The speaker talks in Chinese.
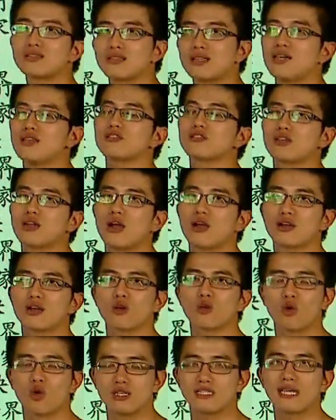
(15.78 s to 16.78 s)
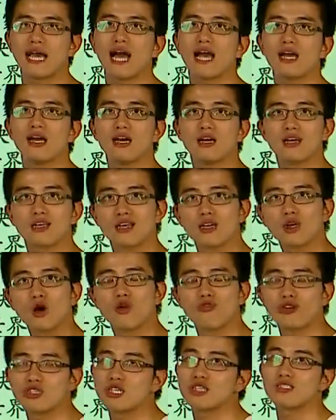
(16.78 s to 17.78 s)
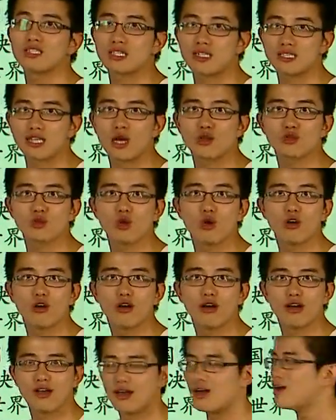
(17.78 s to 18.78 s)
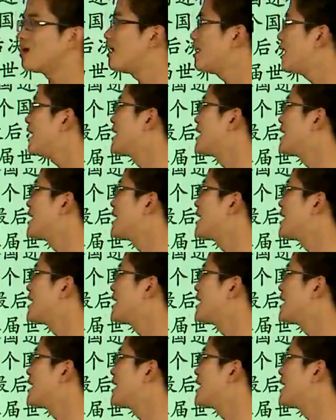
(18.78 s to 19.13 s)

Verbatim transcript: 三十二个国家一共分成几个小组？八个小组。